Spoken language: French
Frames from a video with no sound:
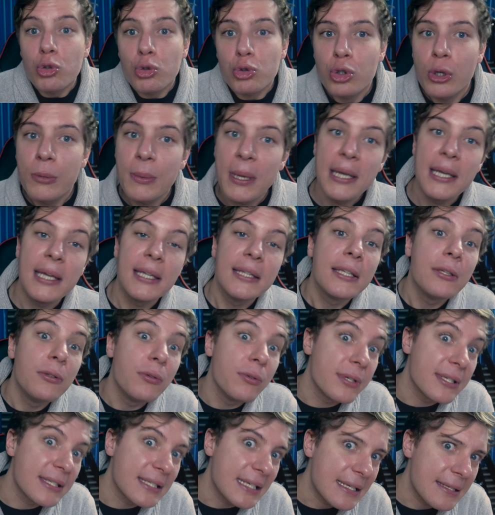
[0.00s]
son sommeil était
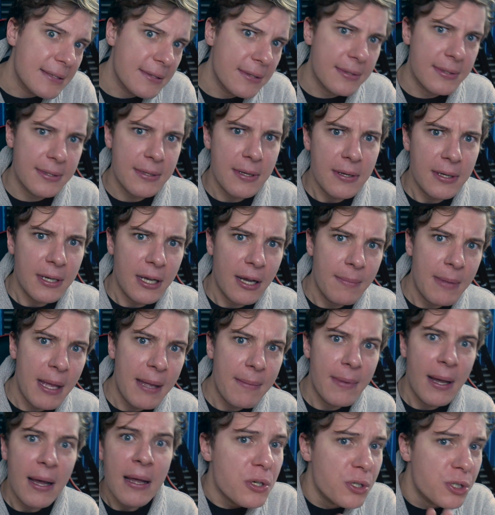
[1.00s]
de 500 ans quand
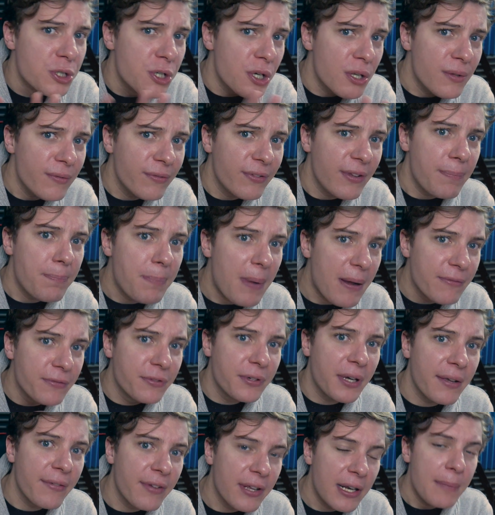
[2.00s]
même, hein. je ne vais pas
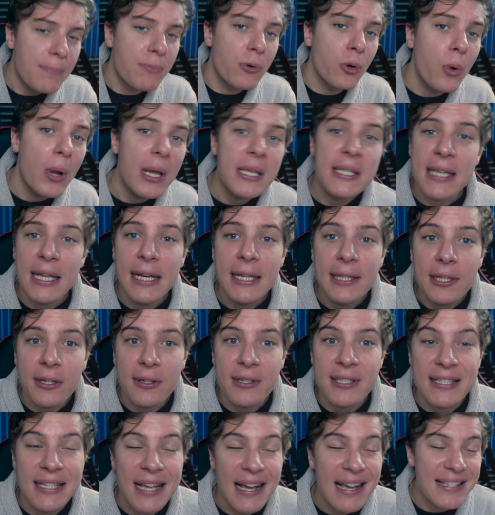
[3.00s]
vous révéler pourquoi est-ce qu'elle était
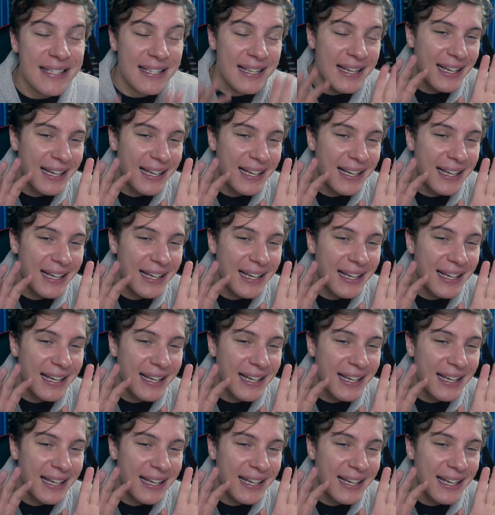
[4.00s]
en stase,